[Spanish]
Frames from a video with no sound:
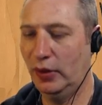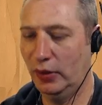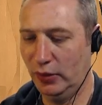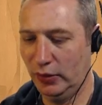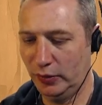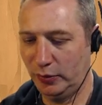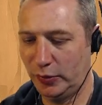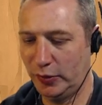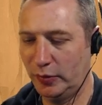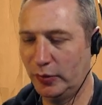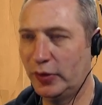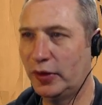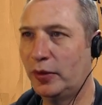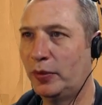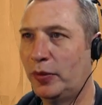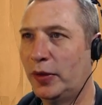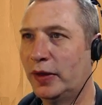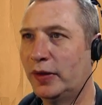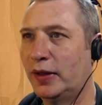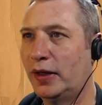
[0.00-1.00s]
y luego nos podemos
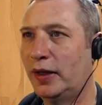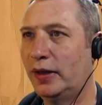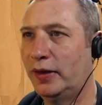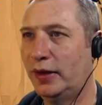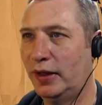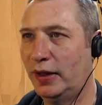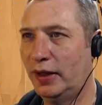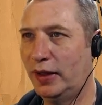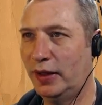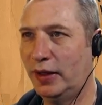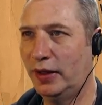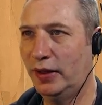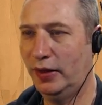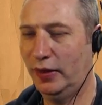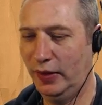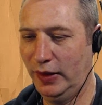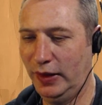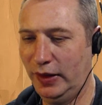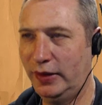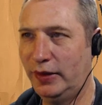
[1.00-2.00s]
desplazar hacia la
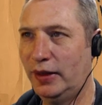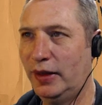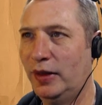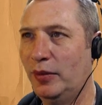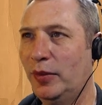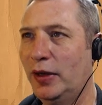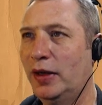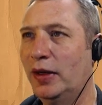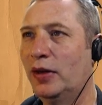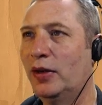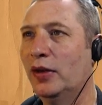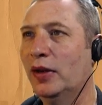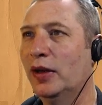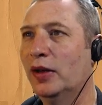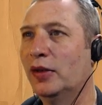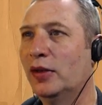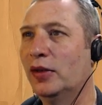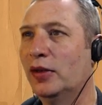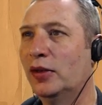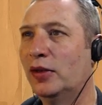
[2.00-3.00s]
derecha y miren con
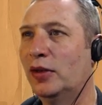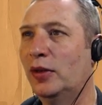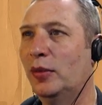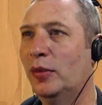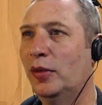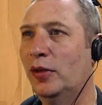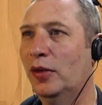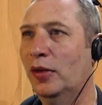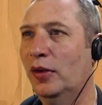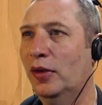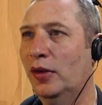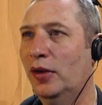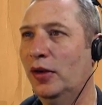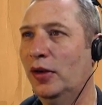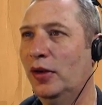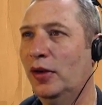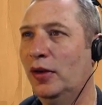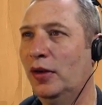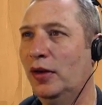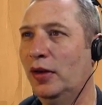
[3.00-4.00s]
estos como
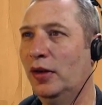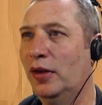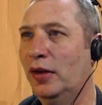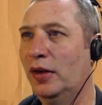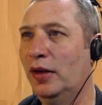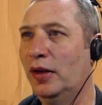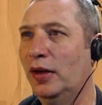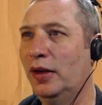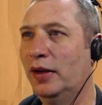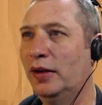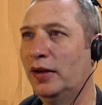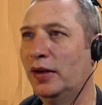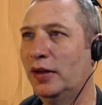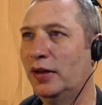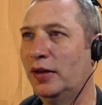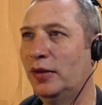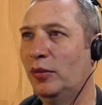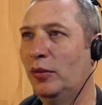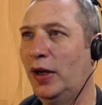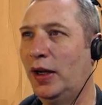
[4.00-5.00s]
eh,
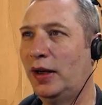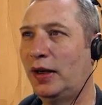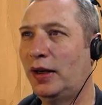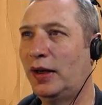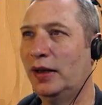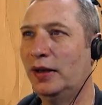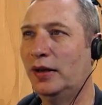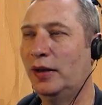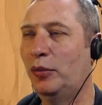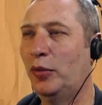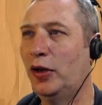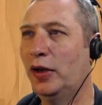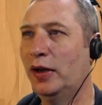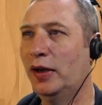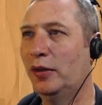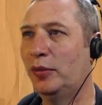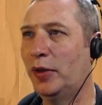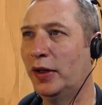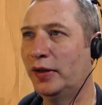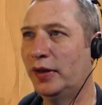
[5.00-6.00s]
estas barras se
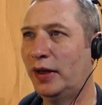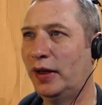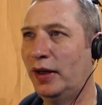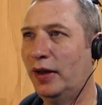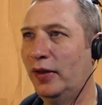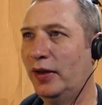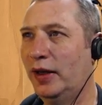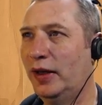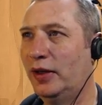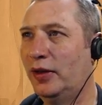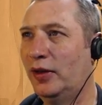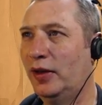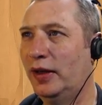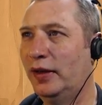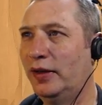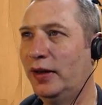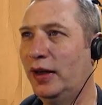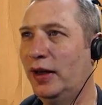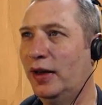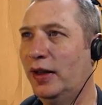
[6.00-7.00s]
pueden desplazar a la derecha o a
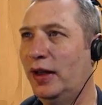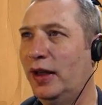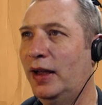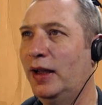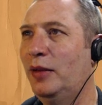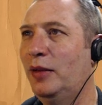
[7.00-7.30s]
la izquierda.